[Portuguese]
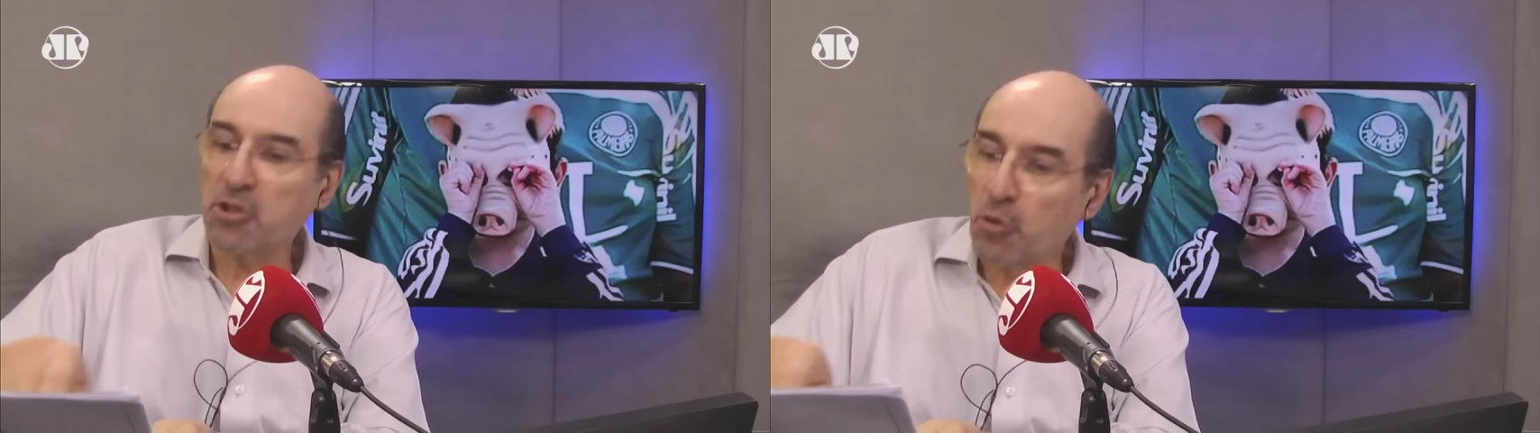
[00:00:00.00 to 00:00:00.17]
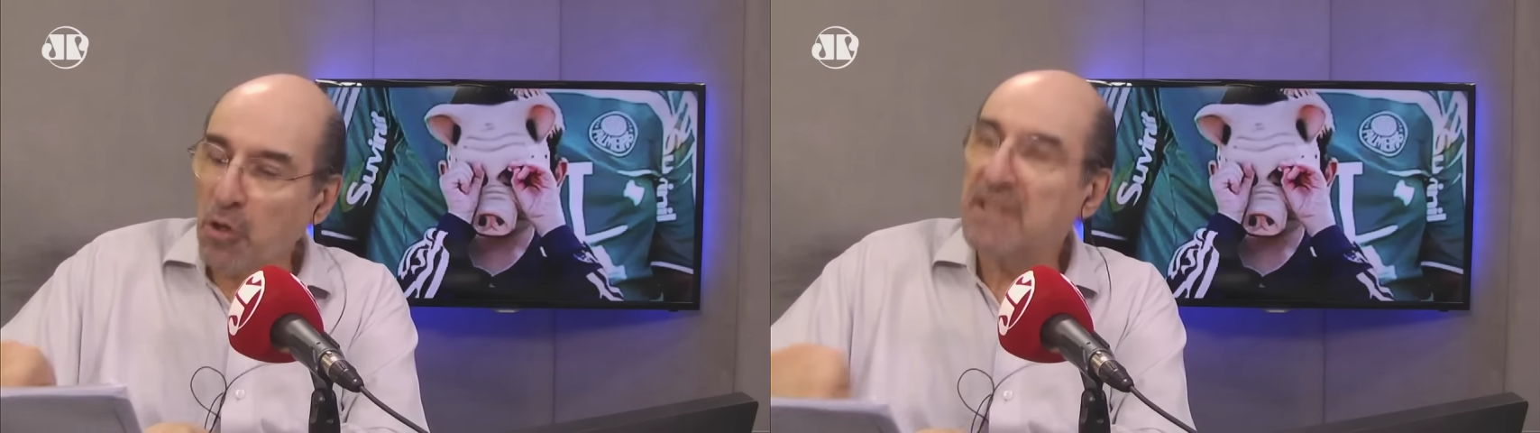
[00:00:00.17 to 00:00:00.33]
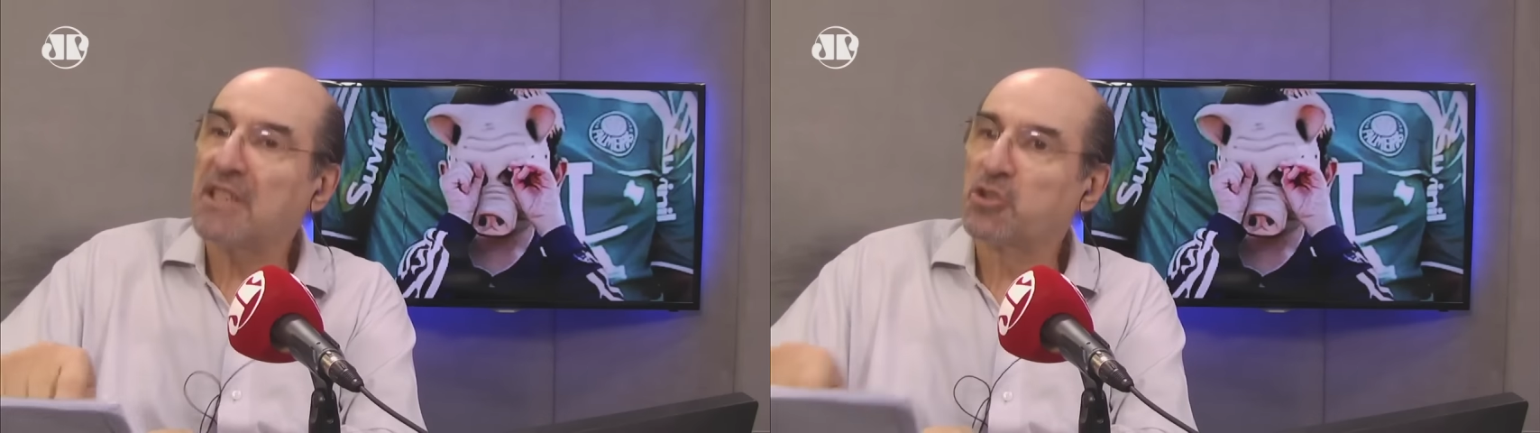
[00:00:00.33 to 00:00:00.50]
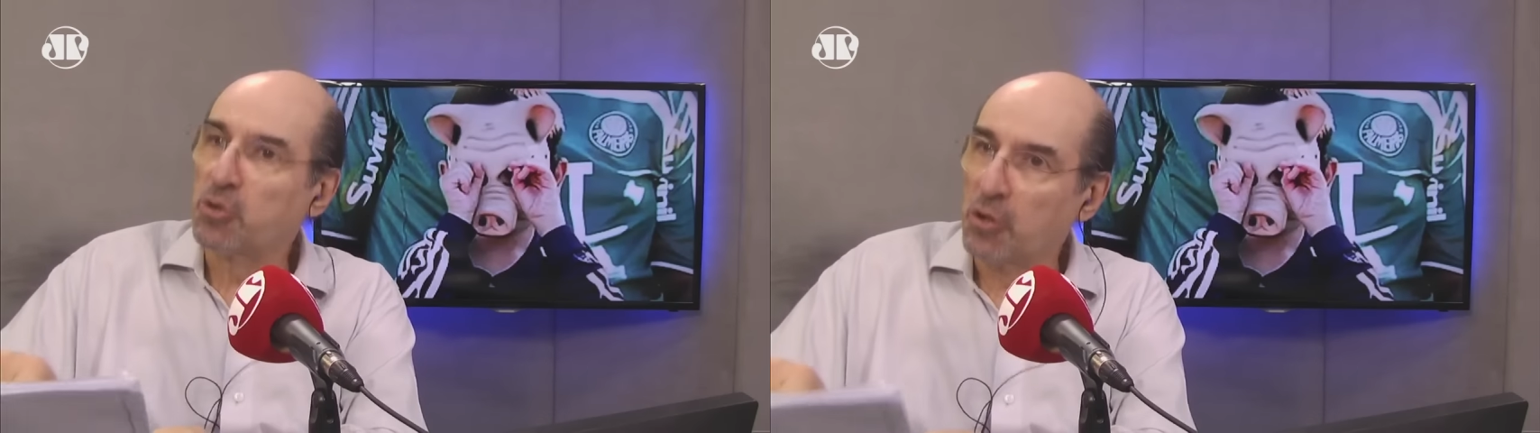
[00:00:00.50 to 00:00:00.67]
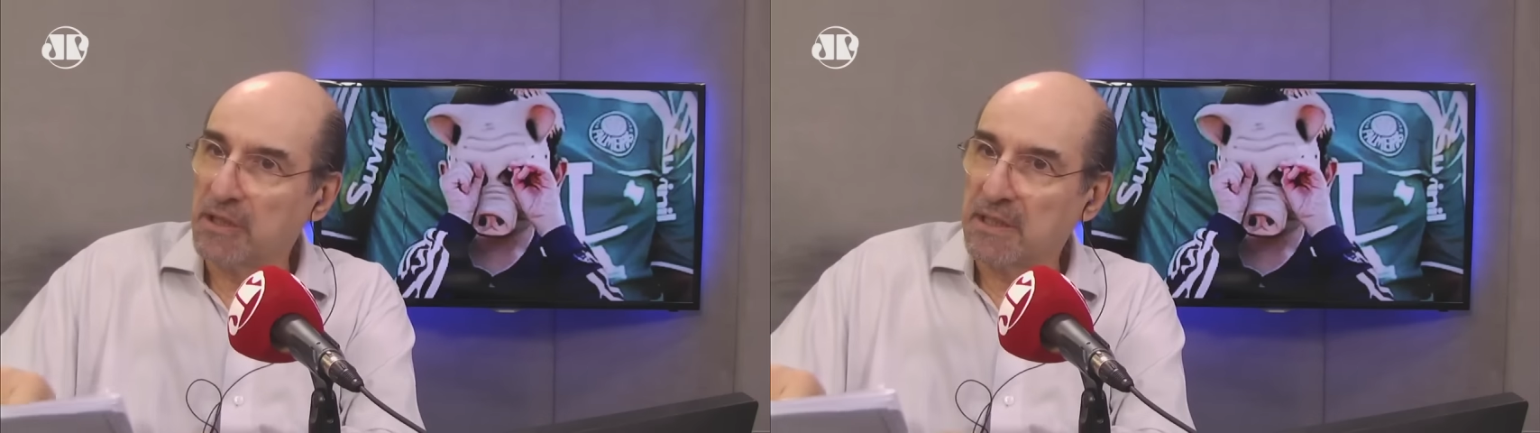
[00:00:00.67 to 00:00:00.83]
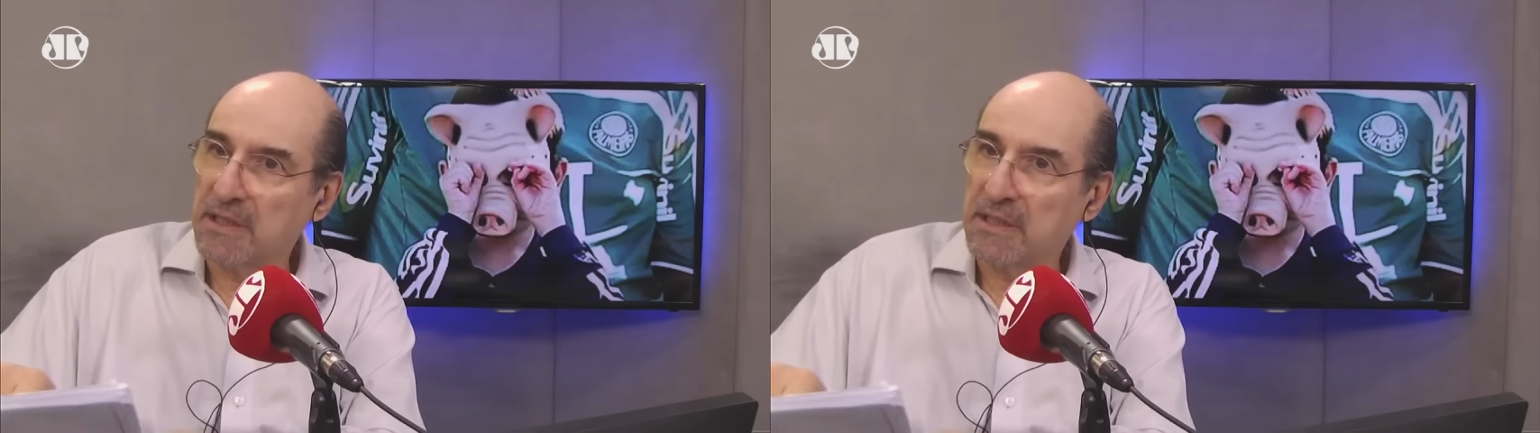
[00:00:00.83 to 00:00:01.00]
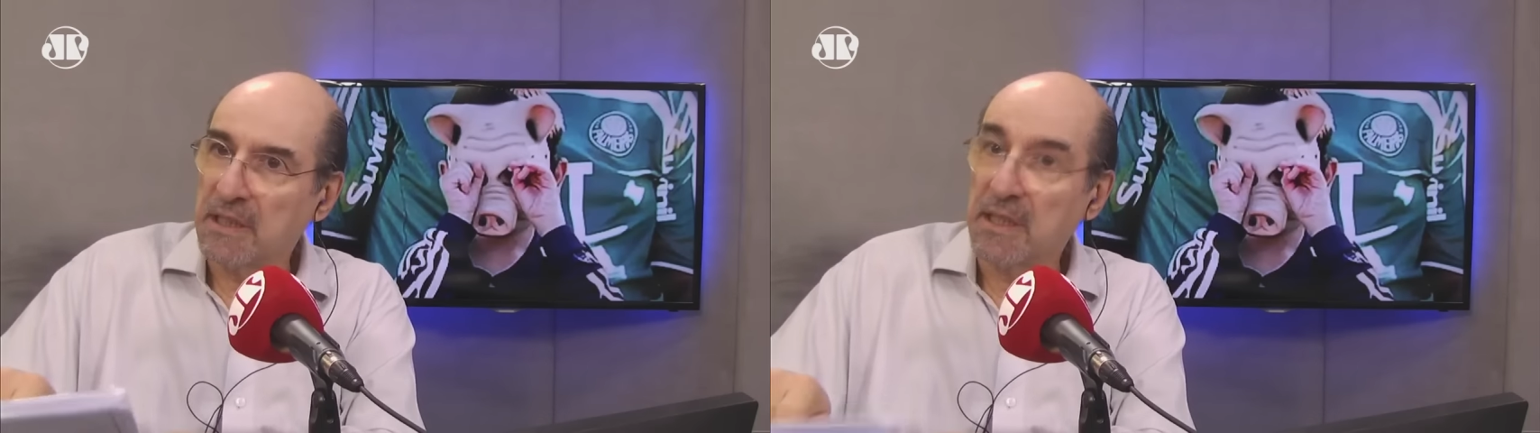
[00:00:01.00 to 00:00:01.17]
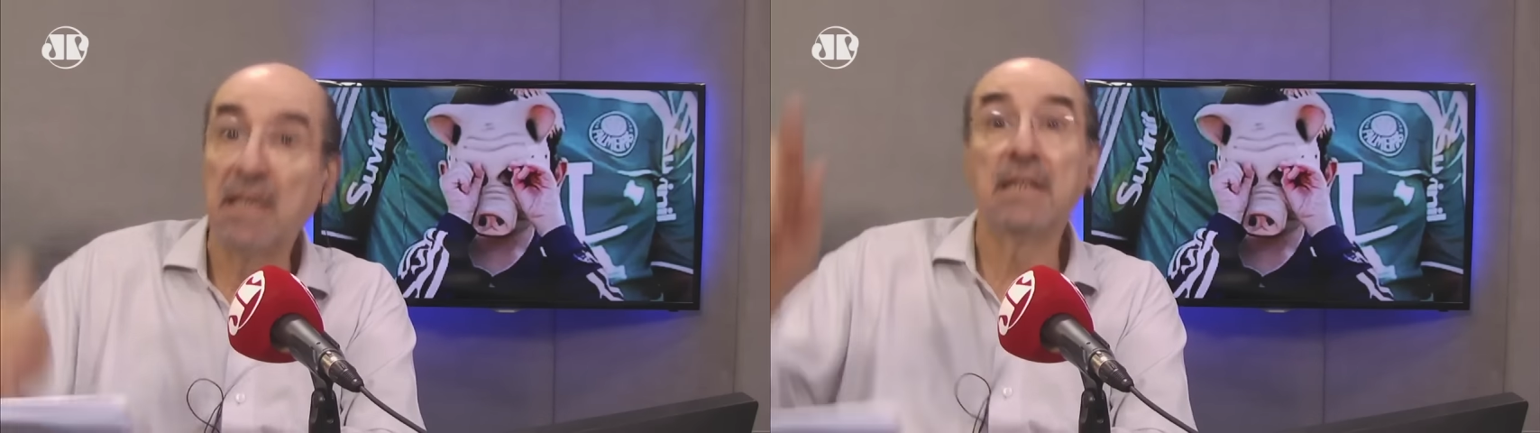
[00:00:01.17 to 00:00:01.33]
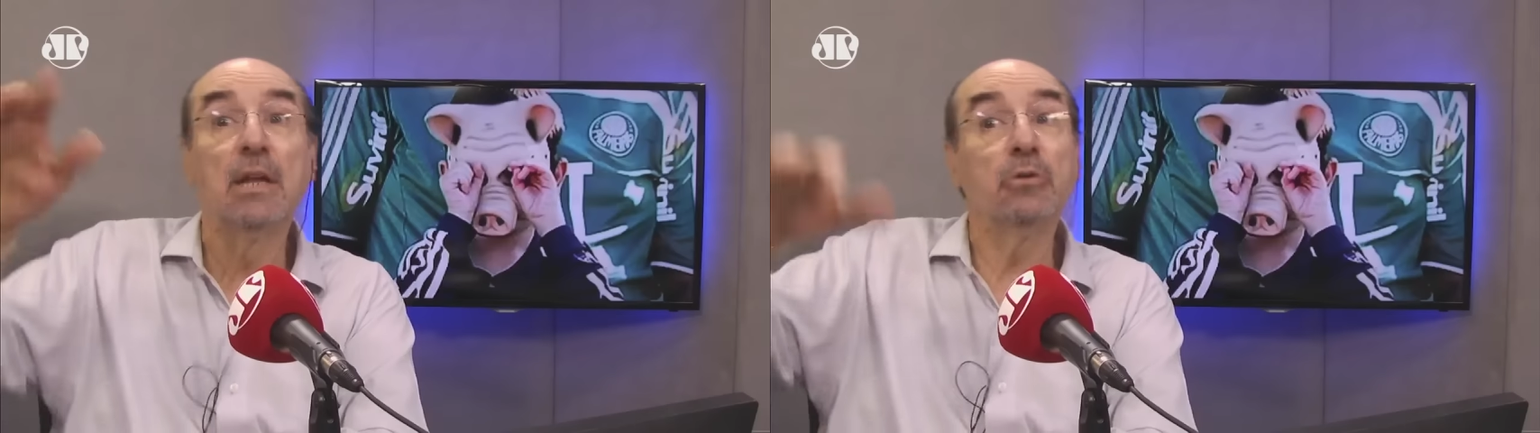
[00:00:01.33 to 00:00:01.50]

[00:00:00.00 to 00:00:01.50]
Essas coisas todas,